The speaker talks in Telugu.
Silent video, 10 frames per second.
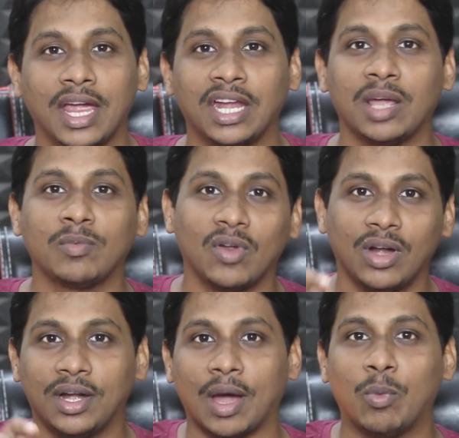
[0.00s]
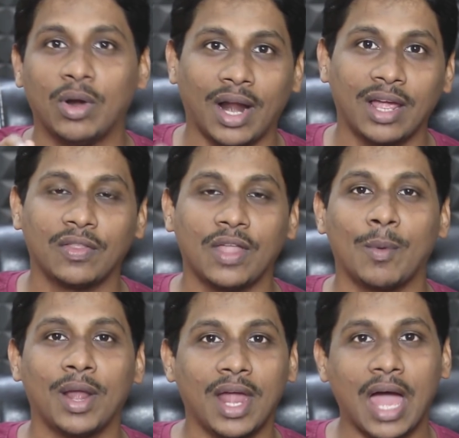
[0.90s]
ఏటీఎంకి వెళ్ళి డబ్బులు డ్రా
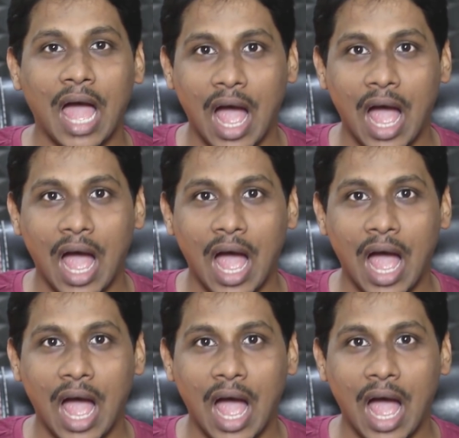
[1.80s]
చేద్దామన్నా